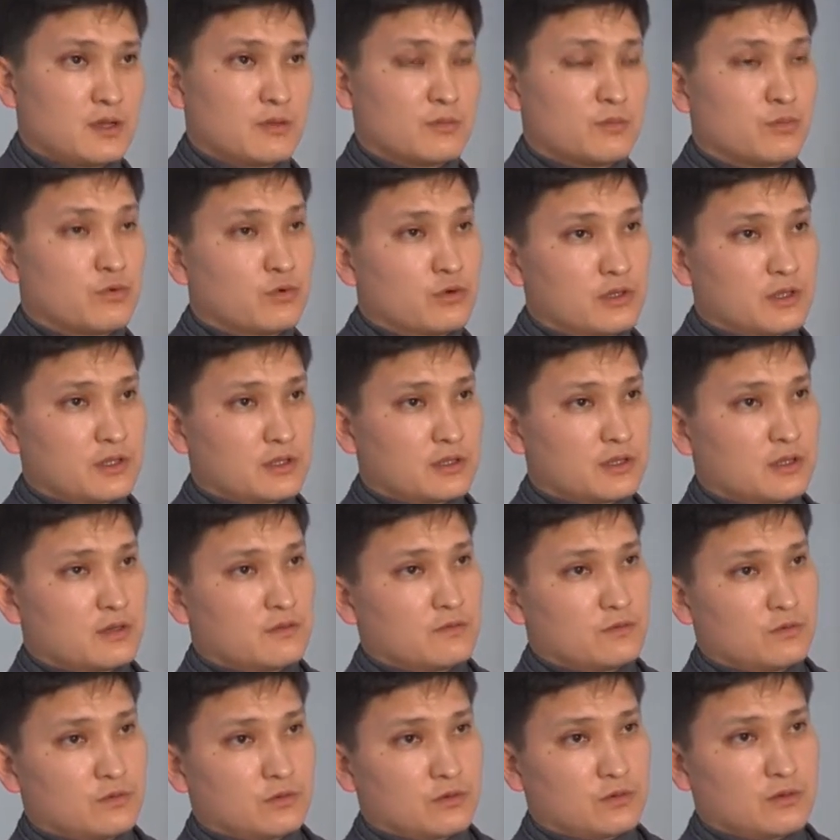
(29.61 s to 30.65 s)
Более
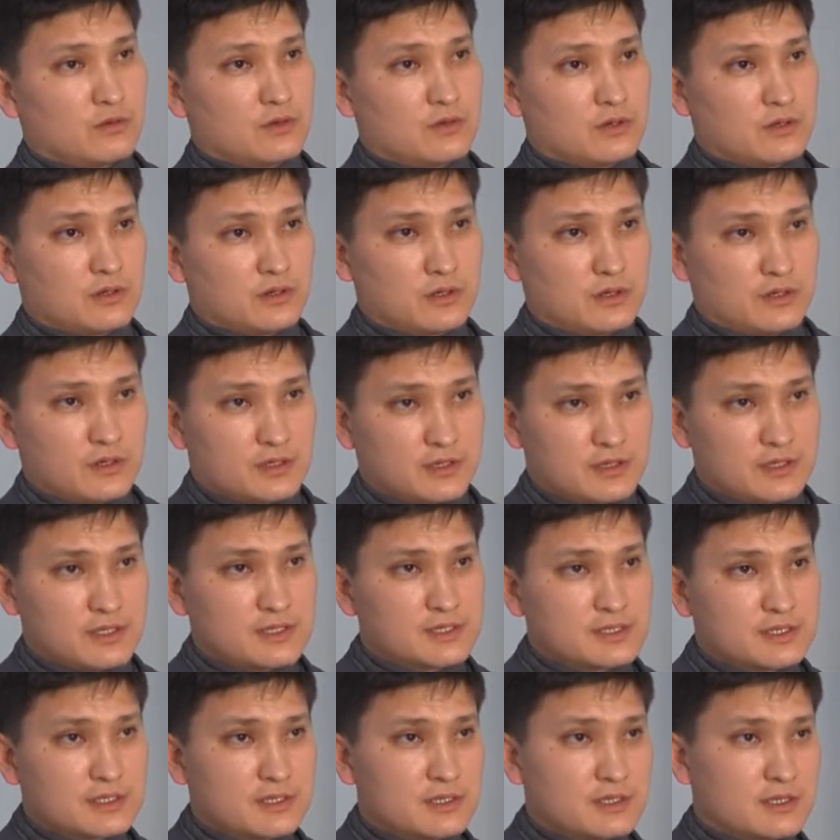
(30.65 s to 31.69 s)
того, э,
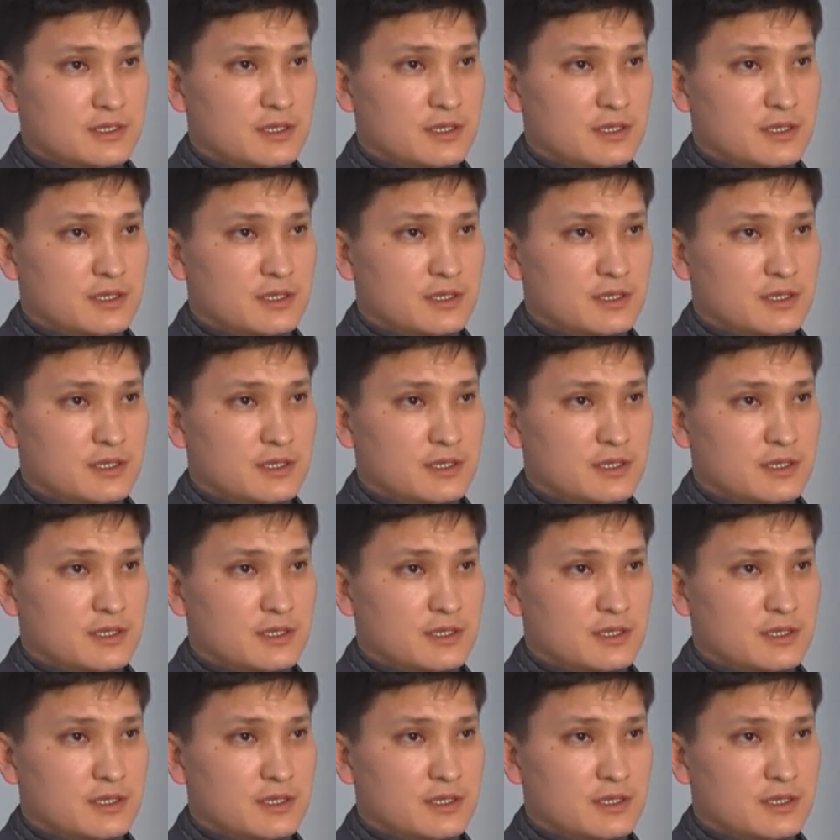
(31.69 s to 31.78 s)
если